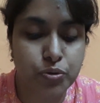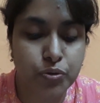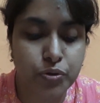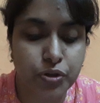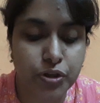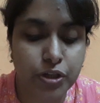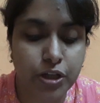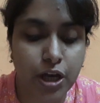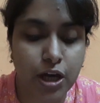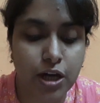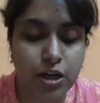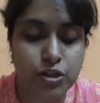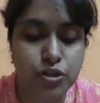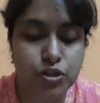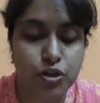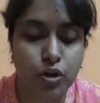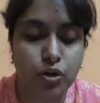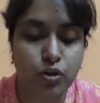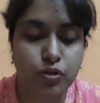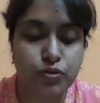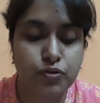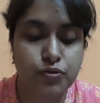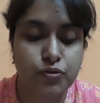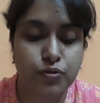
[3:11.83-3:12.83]
সন্ধ্যার
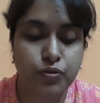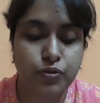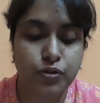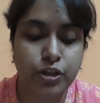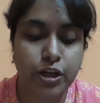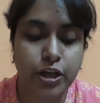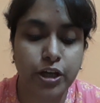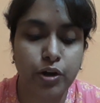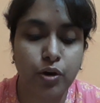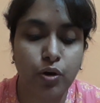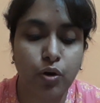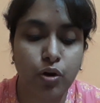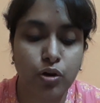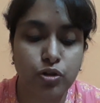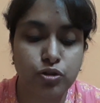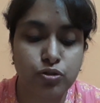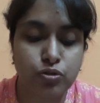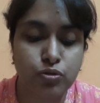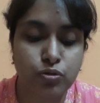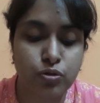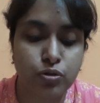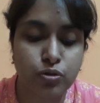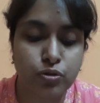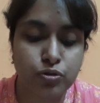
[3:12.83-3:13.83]
জলস্রোতে
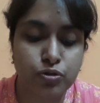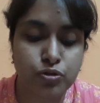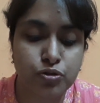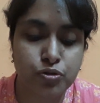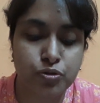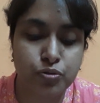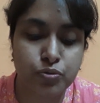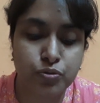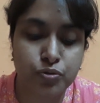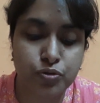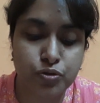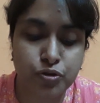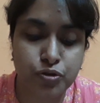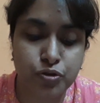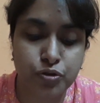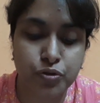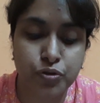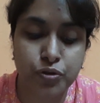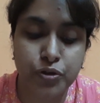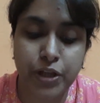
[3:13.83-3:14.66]
অজল সূর্য